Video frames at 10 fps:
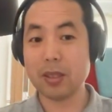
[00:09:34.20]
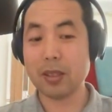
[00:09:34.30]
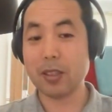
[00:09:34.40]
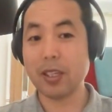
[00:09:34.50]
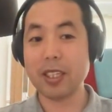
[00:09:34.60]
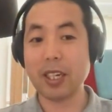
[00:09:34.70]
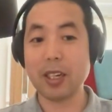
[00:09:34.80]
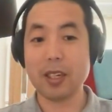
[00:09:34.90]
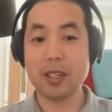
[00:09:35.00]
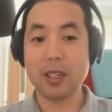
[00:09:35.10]
直接给炸
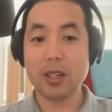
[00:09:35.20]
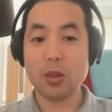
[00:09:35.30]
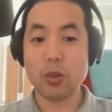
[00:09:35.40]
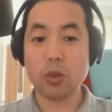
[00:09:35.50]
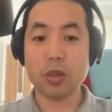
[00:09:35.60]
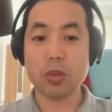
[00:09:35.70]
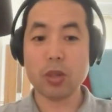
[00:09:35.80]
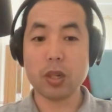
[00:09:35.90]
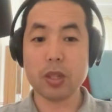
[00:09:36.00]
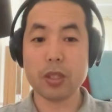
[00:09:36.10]
了。如果你说
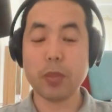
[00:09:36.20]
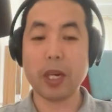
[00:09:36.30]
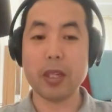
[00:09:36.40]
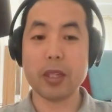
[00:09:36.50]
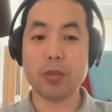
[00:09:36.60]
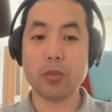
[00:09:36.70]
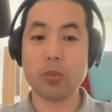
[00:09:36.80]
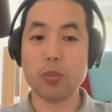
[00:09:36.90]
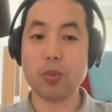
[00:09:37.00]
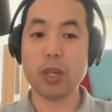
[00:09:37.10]
俄罗斯把
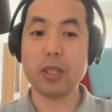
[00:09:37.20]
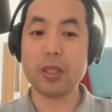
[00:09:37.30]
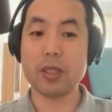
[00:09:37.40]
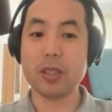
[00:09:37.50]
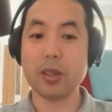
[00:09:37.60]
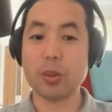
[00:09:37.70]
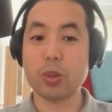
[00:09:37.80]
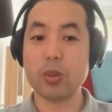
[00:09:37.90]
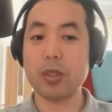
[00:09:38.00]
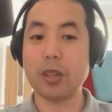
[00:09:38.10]
波兰的这这
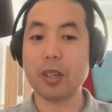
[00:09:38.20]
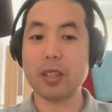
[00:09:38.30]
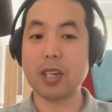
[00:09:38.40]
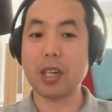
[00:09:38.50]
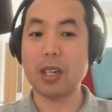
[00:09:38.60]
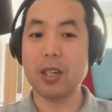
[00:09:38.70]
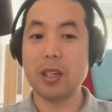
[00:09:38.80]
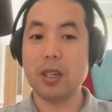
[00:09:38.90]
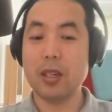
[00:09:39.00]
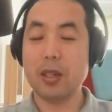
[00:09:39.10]
种机场给炸了。
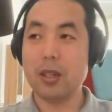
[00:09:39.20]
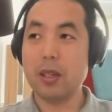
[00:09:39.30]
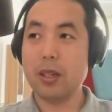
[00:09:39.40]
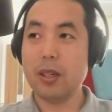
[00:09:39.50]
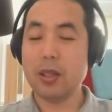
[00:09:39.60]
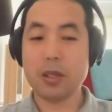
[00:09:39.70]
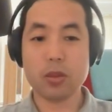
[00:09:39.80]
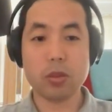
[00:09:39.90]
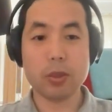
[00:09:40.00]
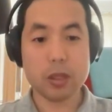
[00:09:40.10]
那
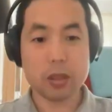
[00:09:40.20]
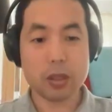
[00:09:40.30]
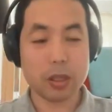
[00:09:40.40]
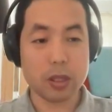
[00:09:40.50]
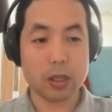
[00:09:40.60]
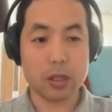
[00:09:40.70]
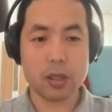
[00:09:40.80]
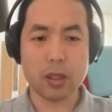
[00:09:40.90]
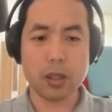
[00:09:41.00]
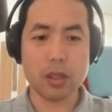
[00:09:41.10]
说明这个
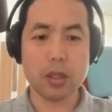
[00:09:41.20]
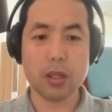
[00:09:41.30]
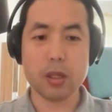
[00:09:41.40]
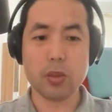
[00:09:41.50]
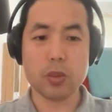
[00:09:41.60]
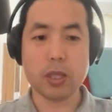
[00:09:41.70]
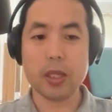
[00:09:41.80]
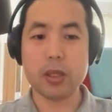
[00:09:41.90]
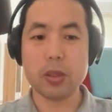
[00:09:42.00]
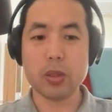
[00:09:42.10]
整个的这种战
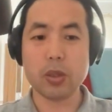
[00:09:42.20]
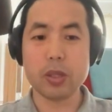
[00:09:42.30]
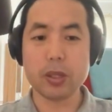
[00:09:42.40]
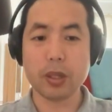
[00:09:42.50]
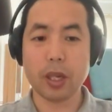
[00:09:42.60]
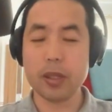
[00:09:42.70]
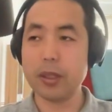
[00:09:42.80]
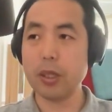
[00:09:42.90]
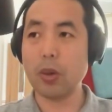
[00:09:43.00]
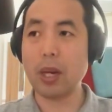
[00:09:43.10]
争就会就是开始
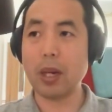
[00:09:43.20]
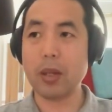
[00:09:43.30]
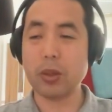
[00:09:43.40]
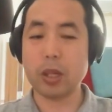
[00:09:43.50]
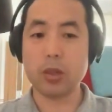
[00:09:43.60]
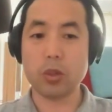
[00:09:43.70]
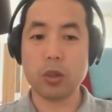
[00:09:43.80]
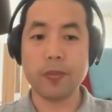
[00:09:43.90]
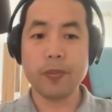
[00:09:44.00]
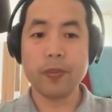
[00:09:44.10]
计划了，就开始
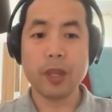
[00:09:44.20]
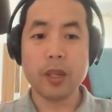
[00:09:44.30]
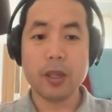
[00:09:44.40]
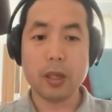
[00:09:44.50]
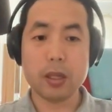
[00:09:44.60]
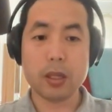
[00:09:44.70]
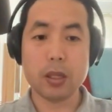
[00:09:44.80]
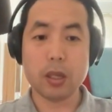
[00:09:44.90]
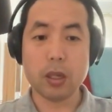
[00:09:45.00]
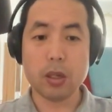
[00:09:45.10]
说那
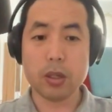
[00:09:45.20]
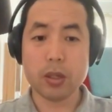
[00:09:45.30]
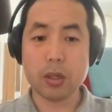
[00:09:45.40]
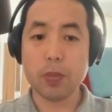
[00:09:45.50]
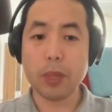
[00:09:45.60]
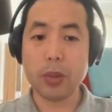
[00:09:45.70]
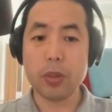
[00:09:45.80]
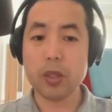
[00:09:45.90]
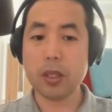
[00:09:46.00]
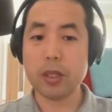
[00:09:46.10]
是俄罗斯和北约
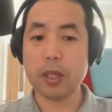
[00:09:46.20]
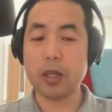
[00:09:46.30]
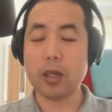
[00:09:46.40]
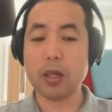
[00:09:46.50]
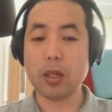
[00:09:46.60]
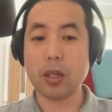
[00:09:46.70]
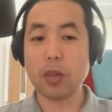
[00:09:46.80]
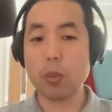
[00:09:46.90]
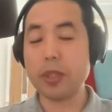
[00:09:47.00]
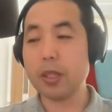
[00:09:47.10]
之间的战争了。当然，
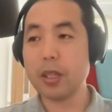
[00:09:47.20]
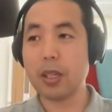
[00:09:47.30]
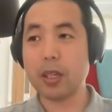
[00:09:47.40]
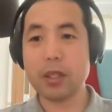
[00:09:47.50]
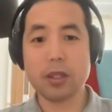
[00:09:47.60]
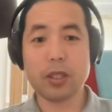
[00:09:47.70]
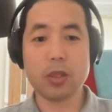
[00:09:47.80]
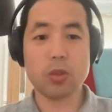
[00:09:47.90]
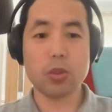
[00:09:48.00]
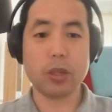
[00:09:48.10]
我们现在也可能
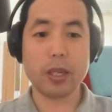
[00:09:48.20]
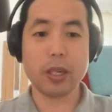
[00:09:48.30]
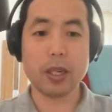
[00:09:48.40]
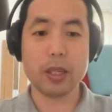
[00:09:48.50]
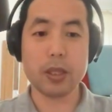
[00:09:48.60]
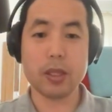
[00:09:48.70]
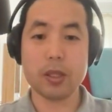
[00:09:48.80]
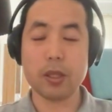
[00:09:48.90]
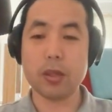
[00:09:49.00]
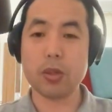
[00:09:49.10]
清楚的来看这件事
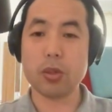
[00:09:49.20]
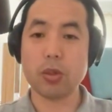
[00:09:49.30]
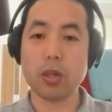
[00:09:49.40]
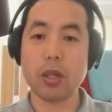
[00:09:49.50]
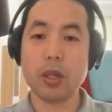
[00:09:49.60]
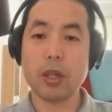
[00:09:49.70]
情，就是说，